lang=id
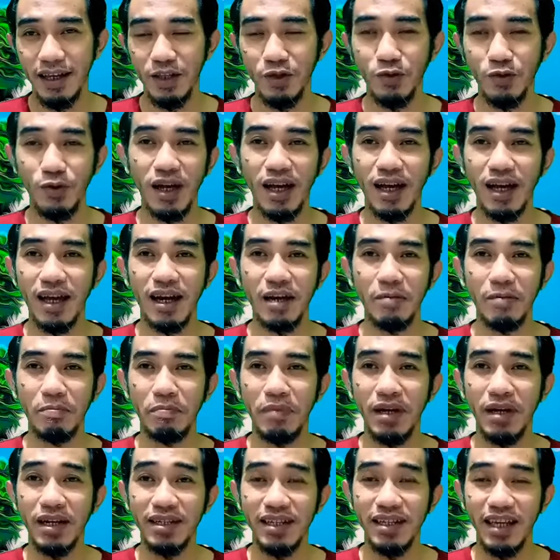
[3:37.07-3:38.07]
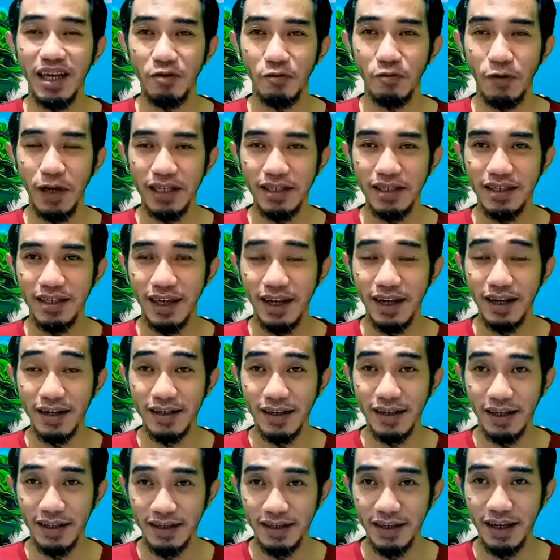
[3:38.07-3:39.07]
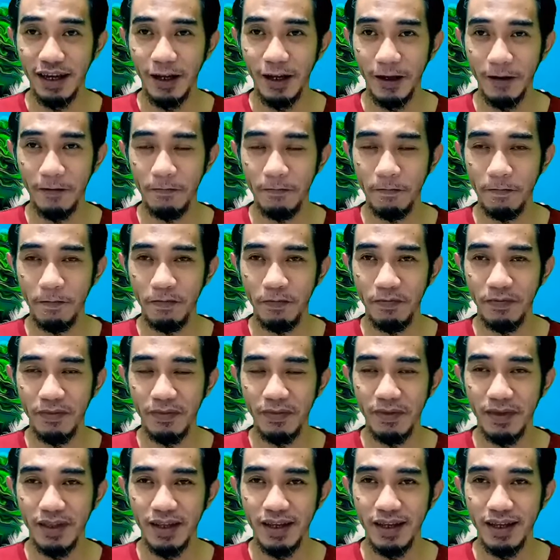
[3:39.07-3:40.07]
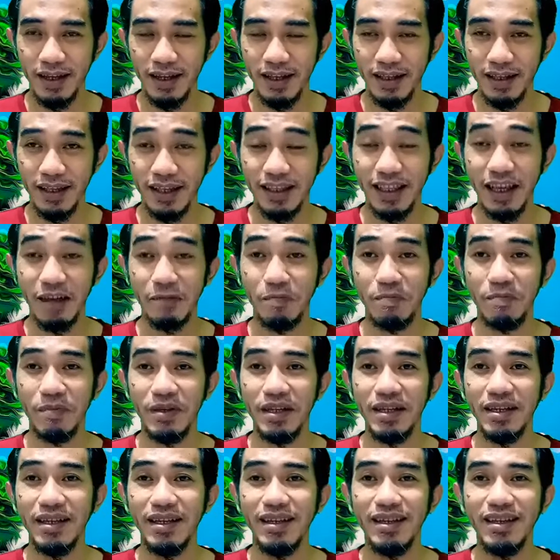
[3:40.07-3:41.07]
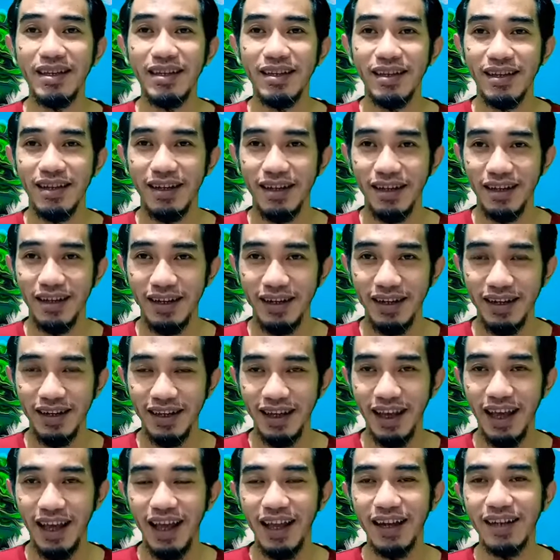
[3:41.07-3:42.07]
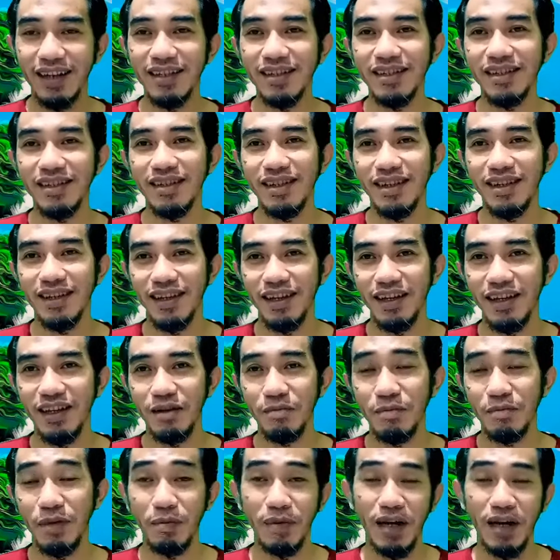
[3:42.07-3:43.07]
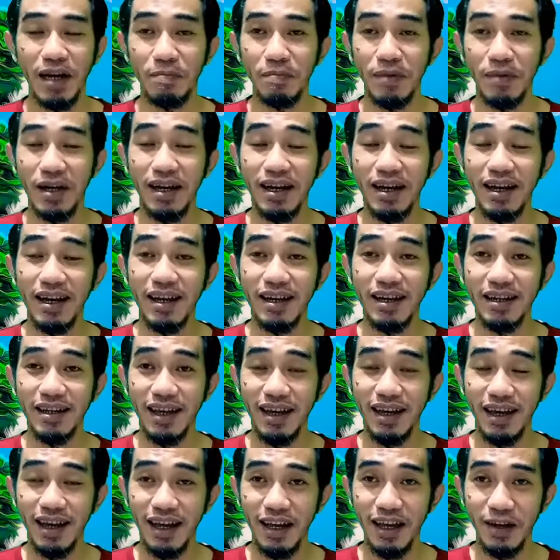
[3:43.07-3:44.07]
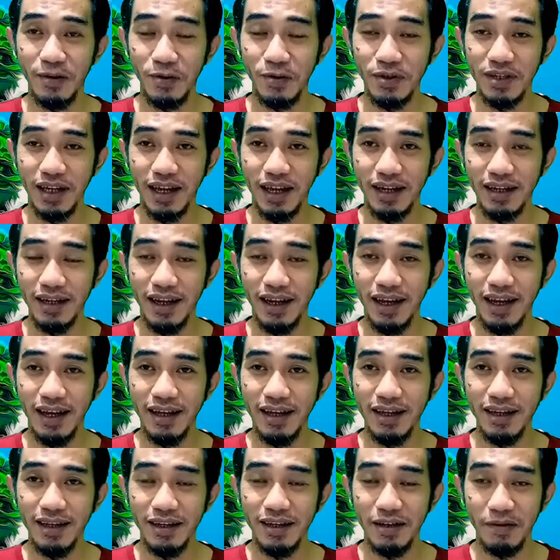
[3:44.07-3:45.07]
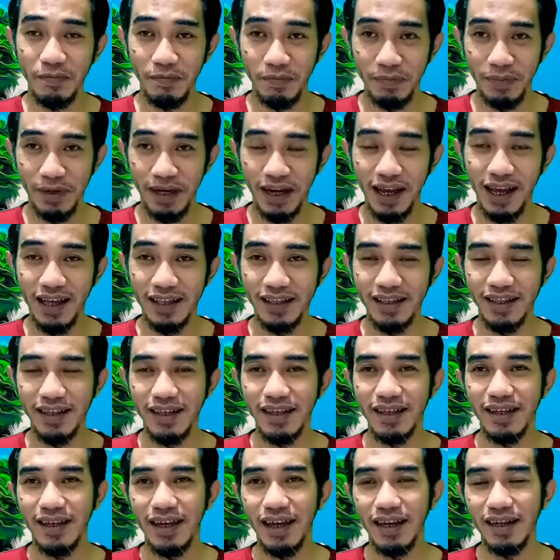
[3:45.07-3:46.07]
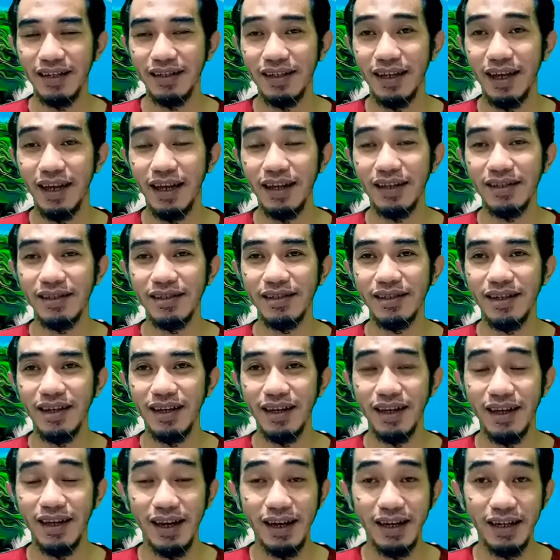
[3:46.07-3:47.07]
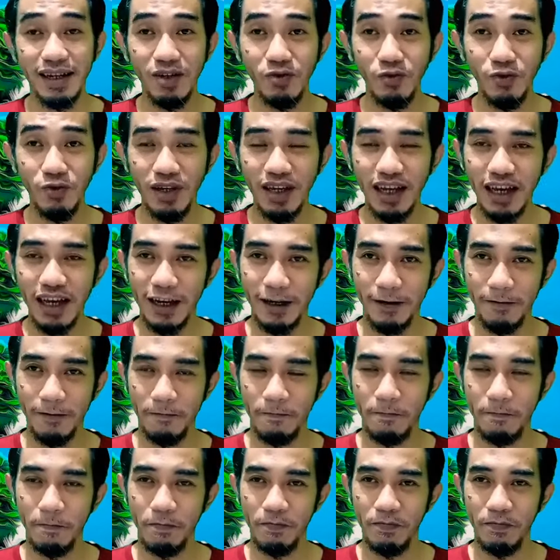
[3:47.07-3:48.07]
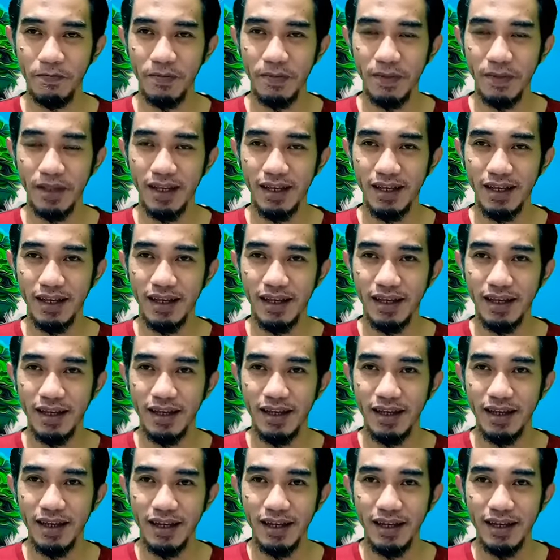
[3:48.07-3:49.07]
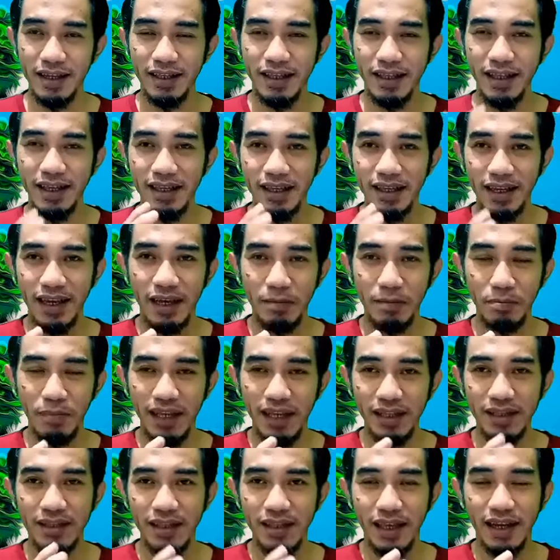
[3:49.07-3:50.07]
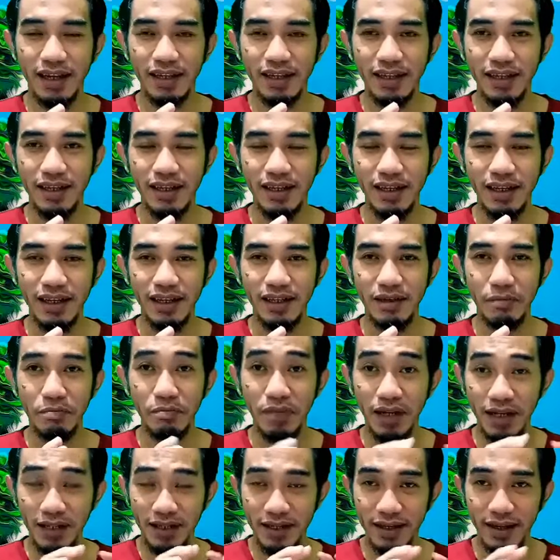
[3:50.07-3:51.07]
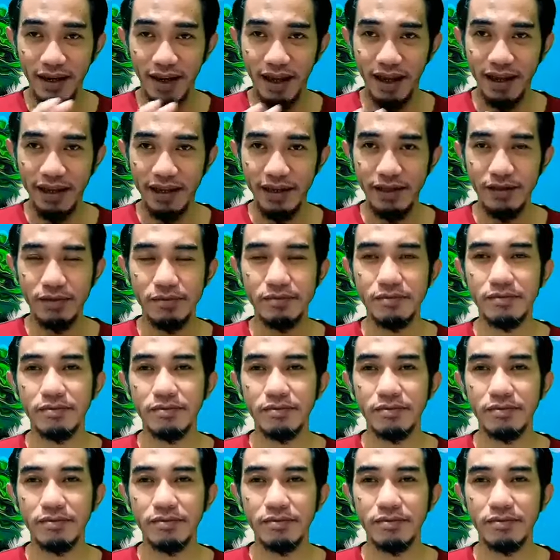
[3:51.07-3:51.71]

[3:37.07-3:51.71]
itu harapan yang wajar saja. Tetapi dengan beberapa hal yang harus Anda perhatikan dan renungkan ketika mantan ini bercerai